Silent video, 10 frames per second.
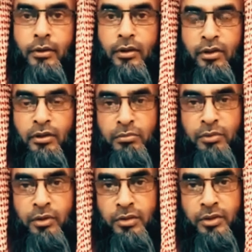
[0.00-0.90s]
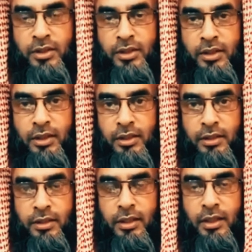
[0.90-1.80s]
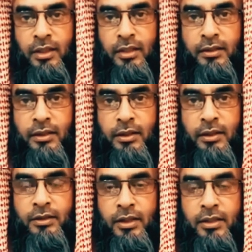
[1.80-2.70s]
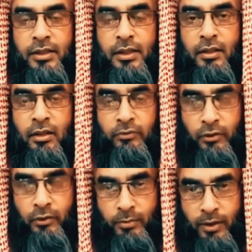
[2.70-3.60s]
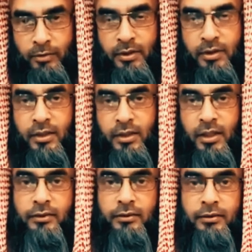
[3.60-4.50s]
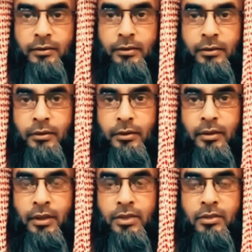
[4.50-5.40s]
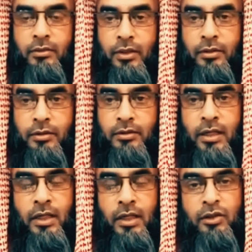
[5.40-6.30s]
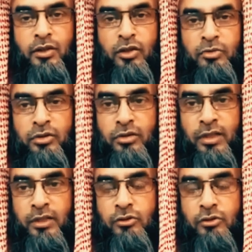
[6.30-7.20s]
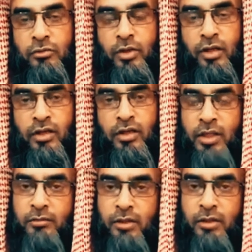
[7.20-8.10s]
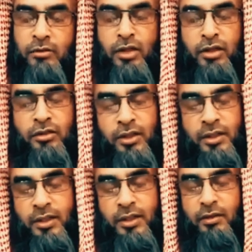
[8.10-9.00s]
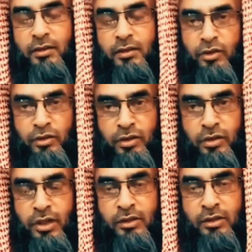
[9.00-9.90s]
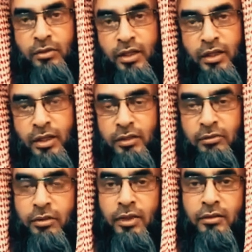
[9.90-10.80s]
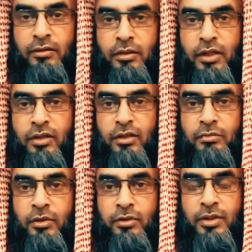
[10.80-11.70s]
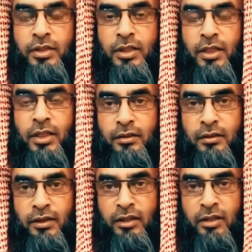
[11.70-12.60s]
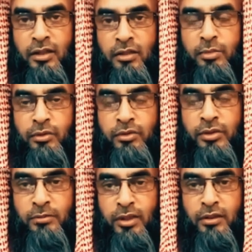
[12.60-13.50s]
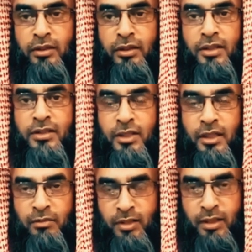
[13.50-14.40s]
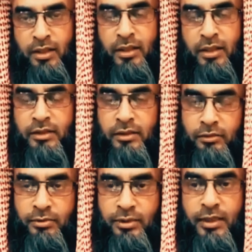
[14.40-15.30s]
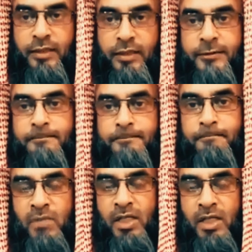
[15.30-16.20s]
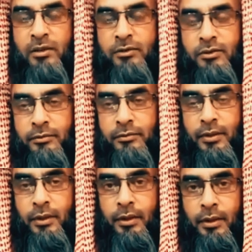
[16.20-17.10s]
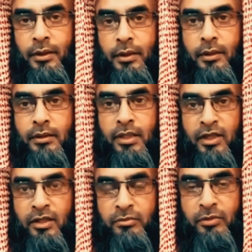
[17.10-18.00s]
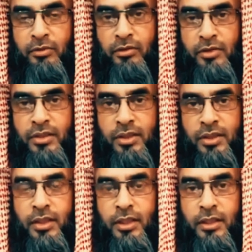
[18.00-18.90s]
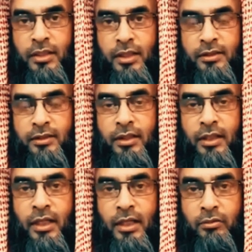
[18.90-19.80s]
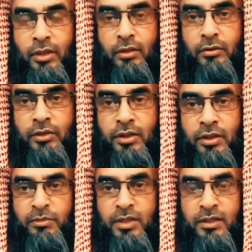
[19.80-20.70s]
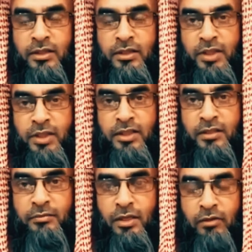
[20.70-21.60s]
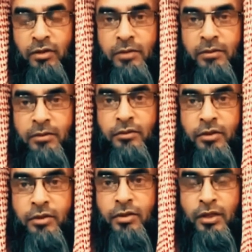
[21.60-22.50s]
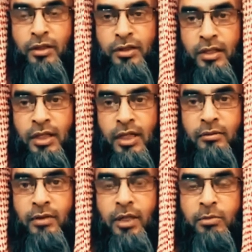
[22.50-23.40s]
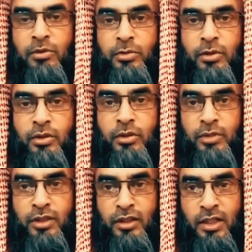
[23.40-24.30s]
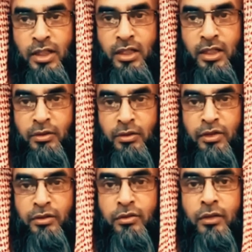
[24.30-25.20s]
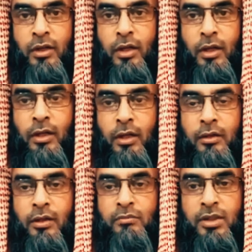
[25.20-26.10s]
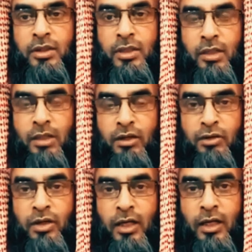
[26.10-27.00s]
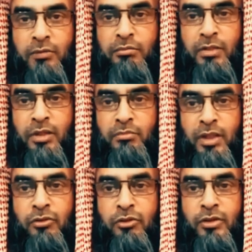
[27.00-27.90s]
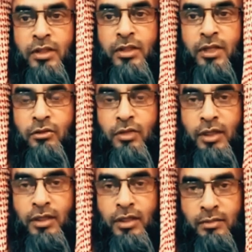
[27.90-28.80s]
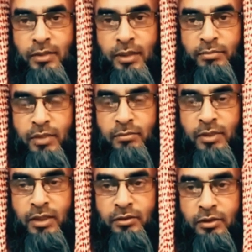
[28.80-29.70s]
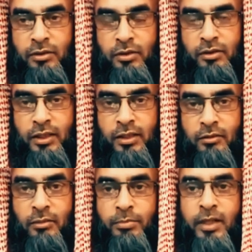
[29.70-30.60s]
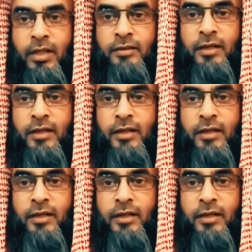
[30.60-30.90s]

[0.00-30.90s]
দুই নম্বর হচ্ছে এই রাতে জেগে জেগে নফল পড়াবে দাঁত খাস করে যা নিয়মিত তাহাজুদ পড়েন বা ইবাদত করেন সেটাই করেন অন্যদিন রাতে করে এই রাতে করেন তিন নম্বর হচ্ছে এই দিনে পনেরো সাবানের দিনে আম রাখা সেটিও বিদাত জাল হারি সব চার নম্বর হচ্ছে এই রাতে হালুয়া রুটি মিষ্টি মাস্টি ভালো খাবার তৈরি করে নিজেরা খাওয়া এবং ফকির মিসকিনকে খাওয়ানো গ্রামবাসীর খাওয়ানো আর মৃত যারা চলে গেছে বাপ মা বা আত্মীয় স্বজন তাদের অপেক্ষায়